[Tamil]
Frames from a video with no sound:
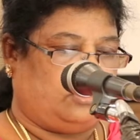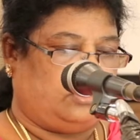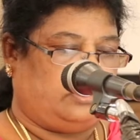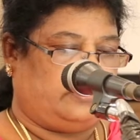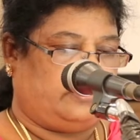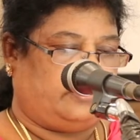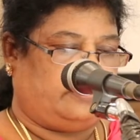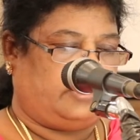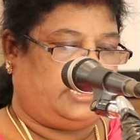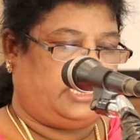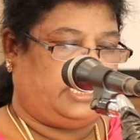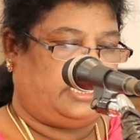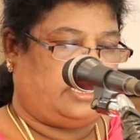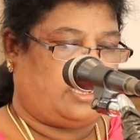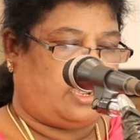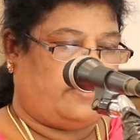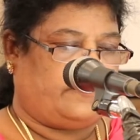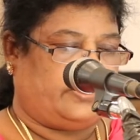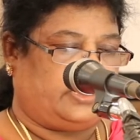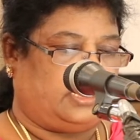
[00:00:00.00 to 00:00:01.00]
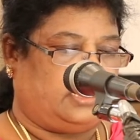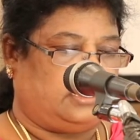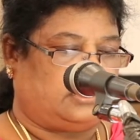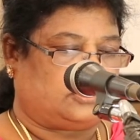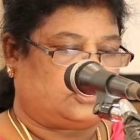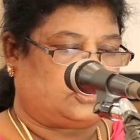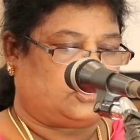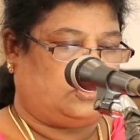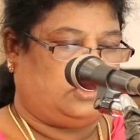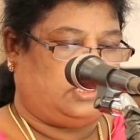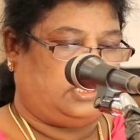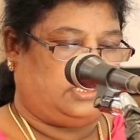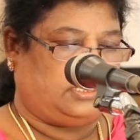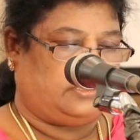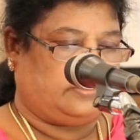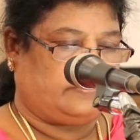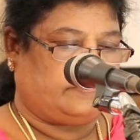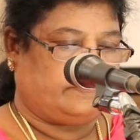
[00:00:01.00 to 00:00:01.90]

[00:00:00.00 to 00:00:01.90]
கொண்டு வரும்படி அவர்களுக்கு சொல்லு